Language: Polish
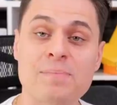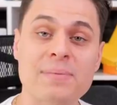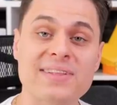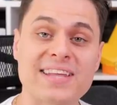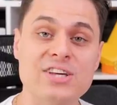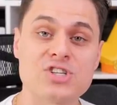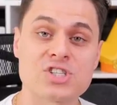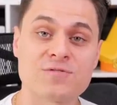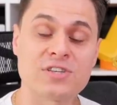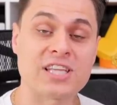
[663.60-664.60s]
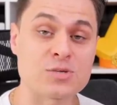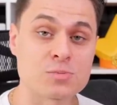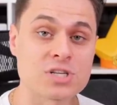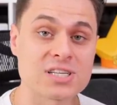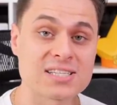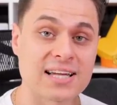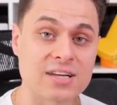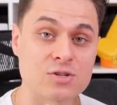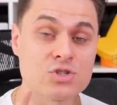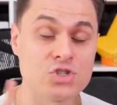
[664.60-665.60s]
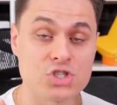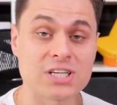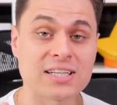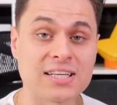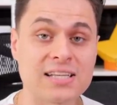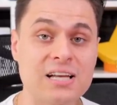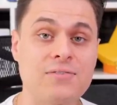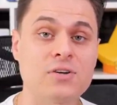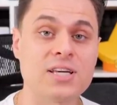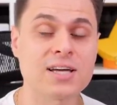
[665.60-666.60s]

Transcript: Pamiętajcie, że Wy też możecie zgarnąć dzisiaj taki telefonik.